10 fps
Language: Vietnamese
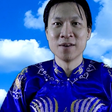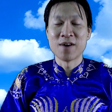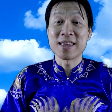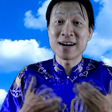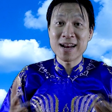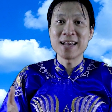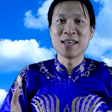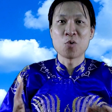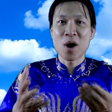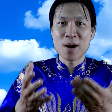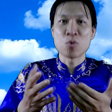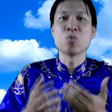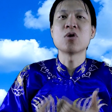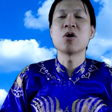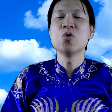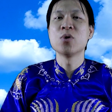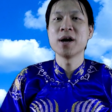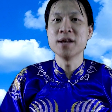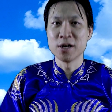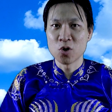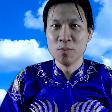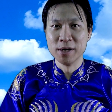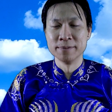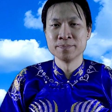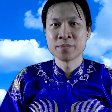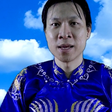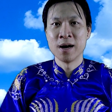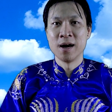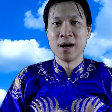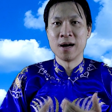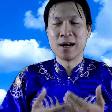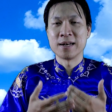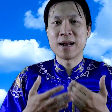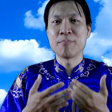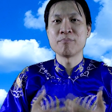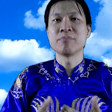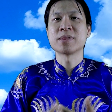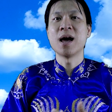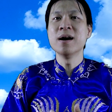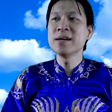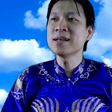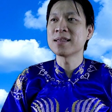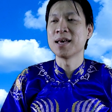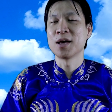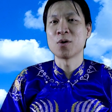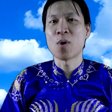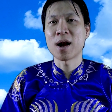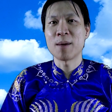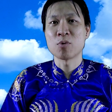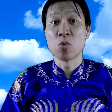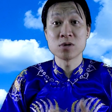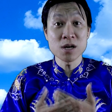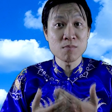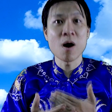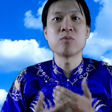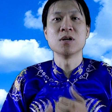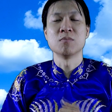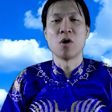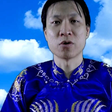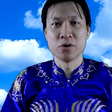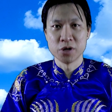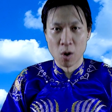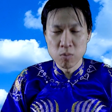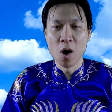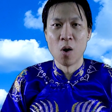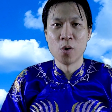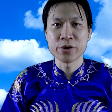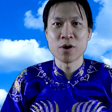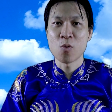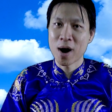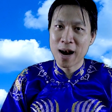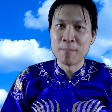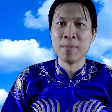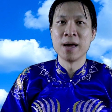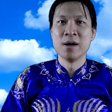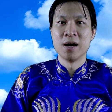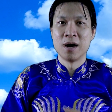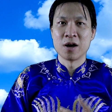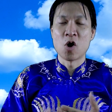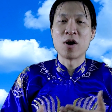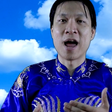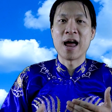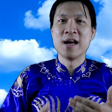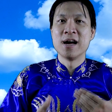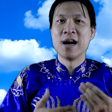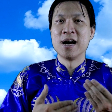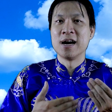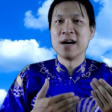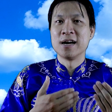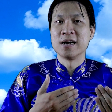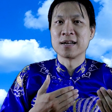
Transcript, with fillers: và nhân đây thì Quang Lâm cũng nói luôn ý định của mình à, năm tới thì Quang Lâm cũng rất mong được mọi người ủng hộ cho Quang Lâm à, gọi là à,